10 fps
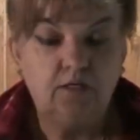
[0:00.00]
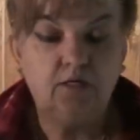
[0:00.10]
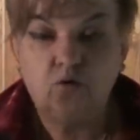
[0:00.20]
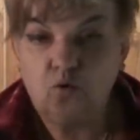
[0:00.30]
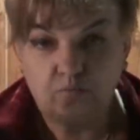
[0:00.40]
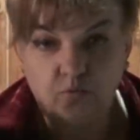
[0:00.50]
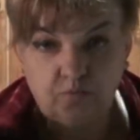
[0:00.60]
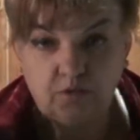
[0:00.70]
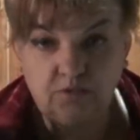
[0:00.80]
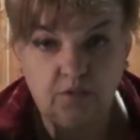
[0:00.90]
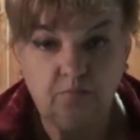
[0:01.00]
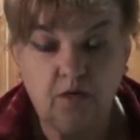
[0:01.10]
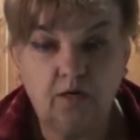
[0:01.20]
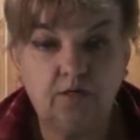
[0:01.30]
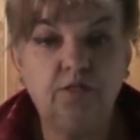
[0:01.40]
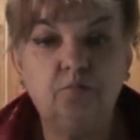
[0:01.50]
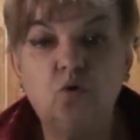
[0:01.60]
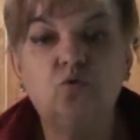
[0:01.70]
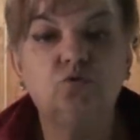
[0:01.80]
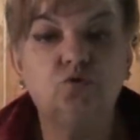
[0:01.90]
никоим образом не
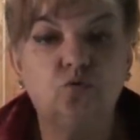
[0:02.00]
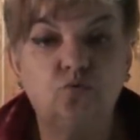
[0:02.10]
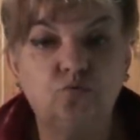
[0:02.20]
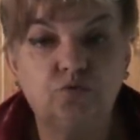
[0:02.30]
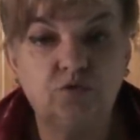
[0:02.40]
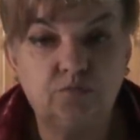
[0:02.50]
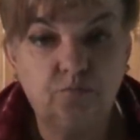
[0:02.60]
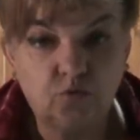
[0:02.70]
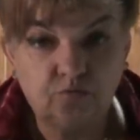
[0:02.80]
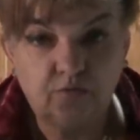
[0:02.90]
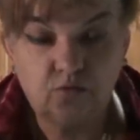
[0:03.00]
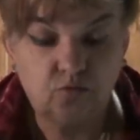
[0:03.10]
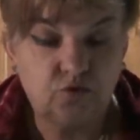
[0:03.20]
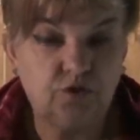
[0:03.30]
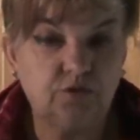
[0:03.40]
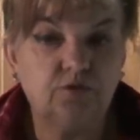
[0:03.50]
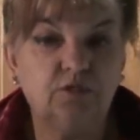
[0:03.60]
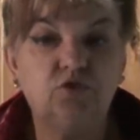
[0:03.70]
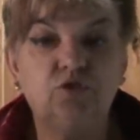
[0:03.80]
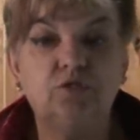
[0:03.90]
могут струнуться с мертвой точки.
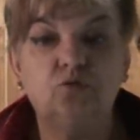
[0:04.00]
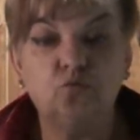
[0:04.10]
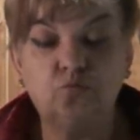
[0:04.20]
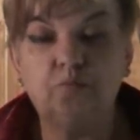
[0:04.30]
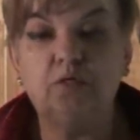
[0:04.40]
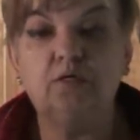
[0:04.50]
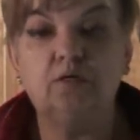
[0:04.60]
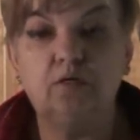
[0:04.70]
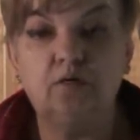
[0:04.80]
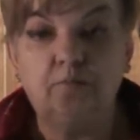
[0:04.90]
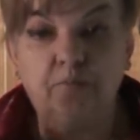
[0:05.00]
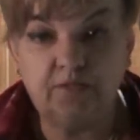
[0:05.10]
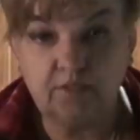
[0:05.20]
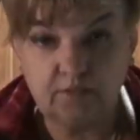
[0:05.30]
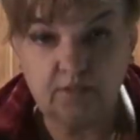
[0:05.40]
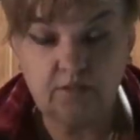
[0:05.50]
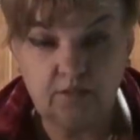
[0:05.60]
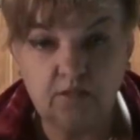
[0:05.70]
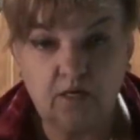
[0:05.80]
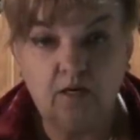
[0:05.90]
Значит, тут мы, понятное
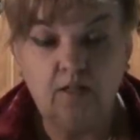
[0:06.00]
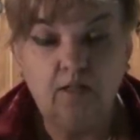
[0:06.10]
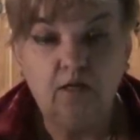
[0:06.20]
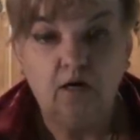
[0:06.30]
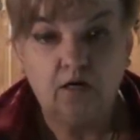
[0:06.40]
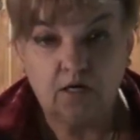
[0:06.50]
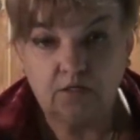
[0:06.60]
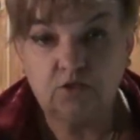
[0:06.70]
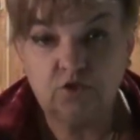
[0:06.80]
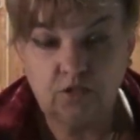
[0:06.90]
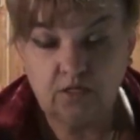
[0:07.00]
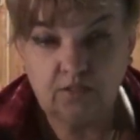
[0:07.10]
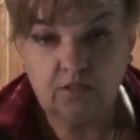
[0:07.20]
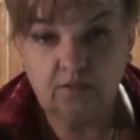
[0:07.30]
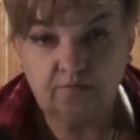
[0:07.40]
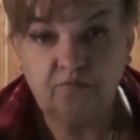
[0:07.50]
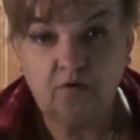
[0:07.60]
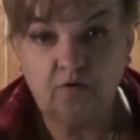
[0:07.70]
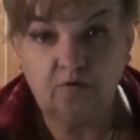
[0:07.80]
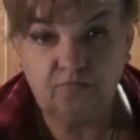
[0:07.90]
дело, карта желаний нам
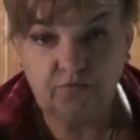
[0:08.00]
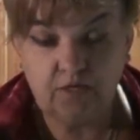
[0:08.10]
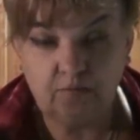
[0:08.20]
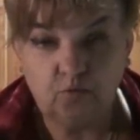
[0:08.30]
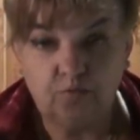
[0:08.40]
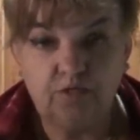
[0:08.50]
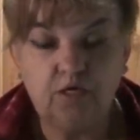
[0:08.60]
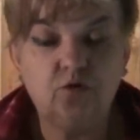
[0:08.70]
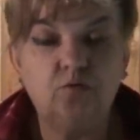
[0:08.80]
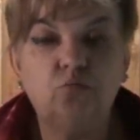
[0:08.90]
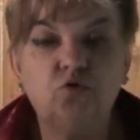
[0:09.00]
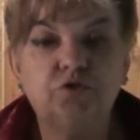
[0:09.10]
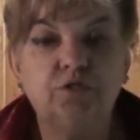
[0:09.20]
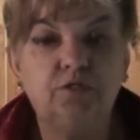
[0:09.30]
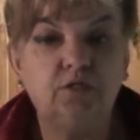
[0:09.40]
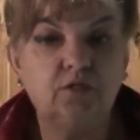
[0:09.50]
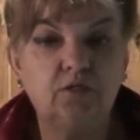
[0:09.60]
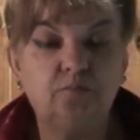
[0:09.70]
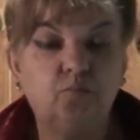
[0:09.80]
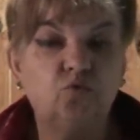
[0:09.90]
э, в тему. Ее можно
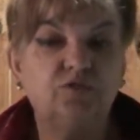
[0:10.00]
делать по